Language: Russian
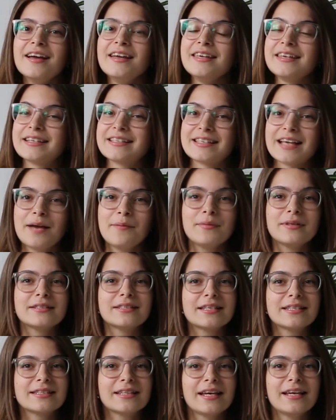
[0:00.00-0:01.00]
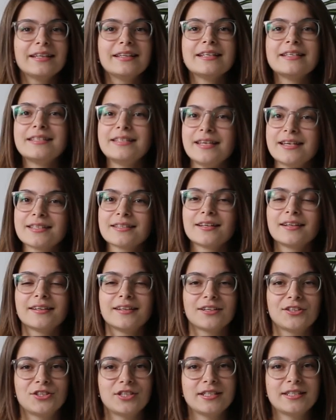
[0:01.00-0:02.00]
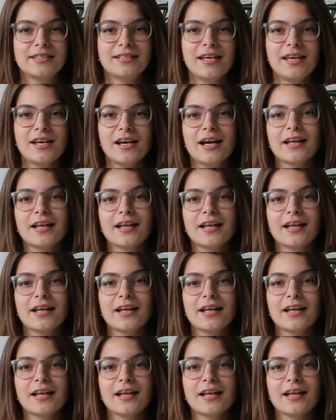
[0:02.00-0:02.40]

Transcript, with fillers: Экзамен состоит из нескольких частей,